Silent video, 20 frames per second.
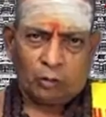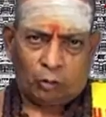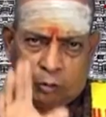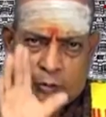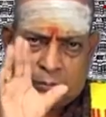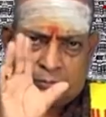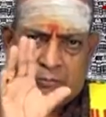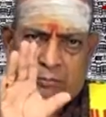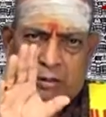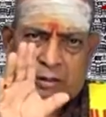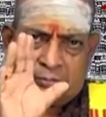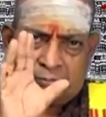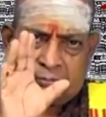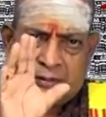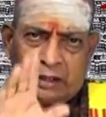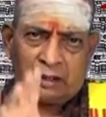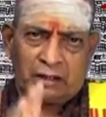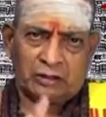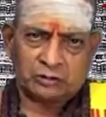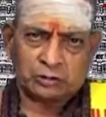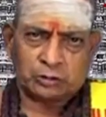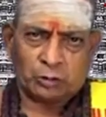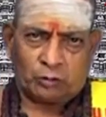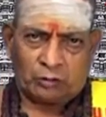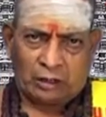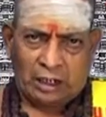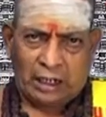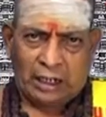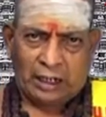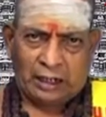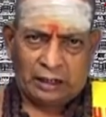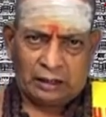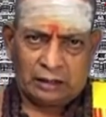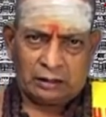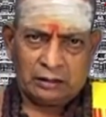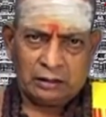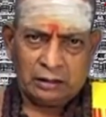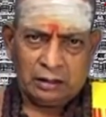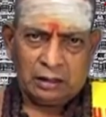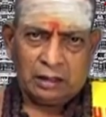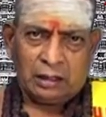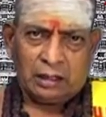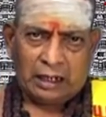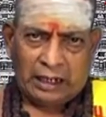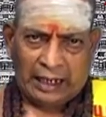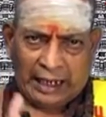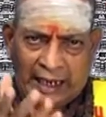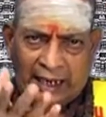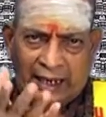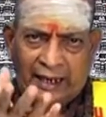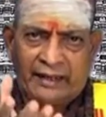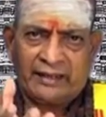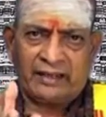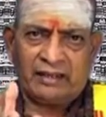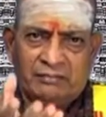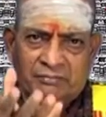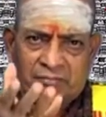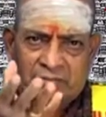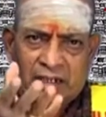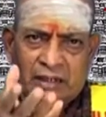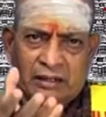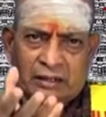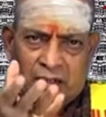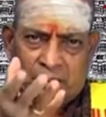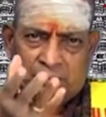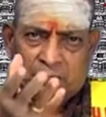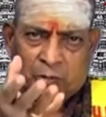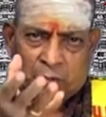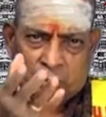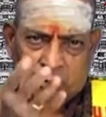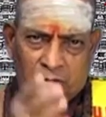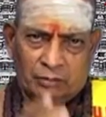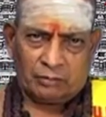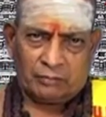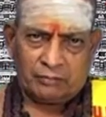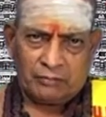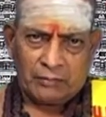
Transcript: கும்பம் என்று சொன்னால் களையம் என்று பொருள்